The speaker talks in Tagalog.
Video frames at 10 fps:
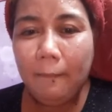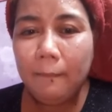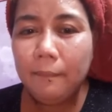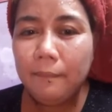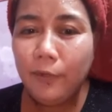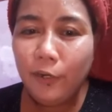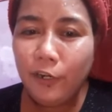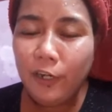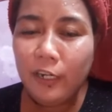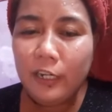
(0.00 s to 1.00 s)
More
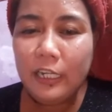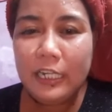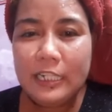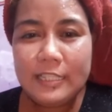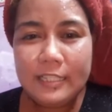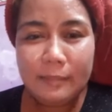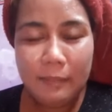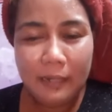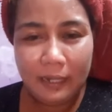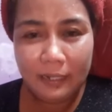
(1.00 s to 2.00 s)
realistic
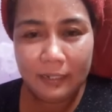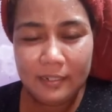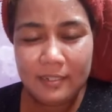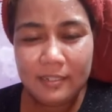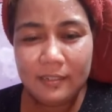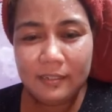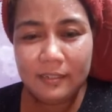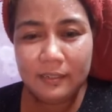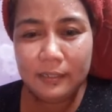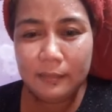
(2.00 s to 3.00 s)
vlogs
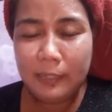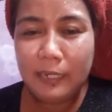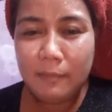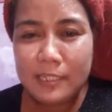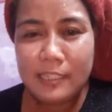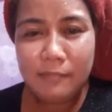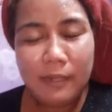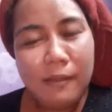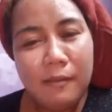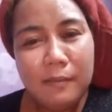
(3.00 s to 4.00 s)
para mas
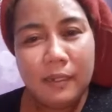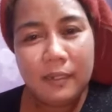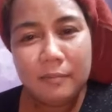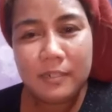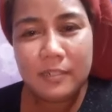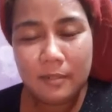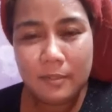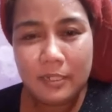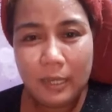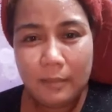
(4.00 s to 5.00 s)
tumayibang mag-subscribe
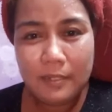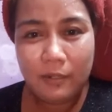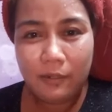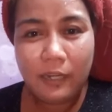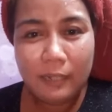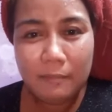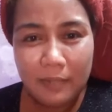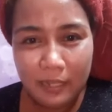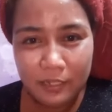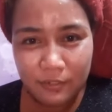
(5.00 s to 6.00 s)
sa'yo. God bless
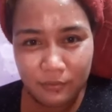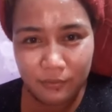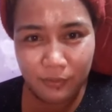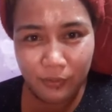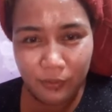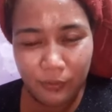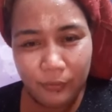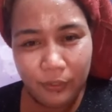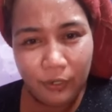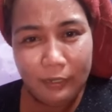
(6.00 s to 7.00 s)
you. We
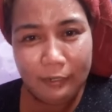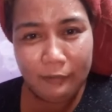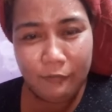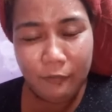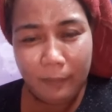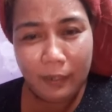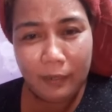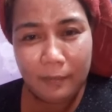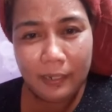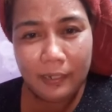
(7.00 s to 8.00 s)
all love you.
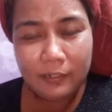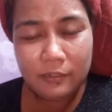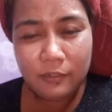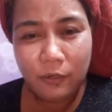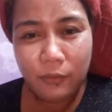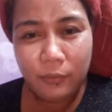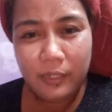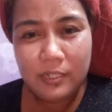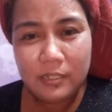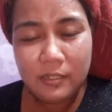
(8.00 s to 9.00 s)
Pakamalan is always
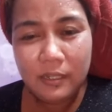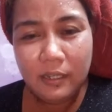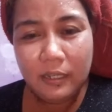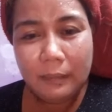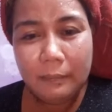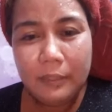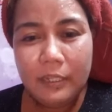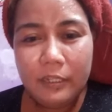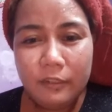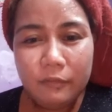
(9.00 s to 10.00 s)
be here
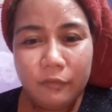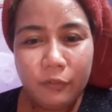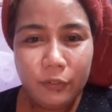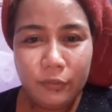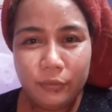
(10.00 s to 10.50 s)
for you.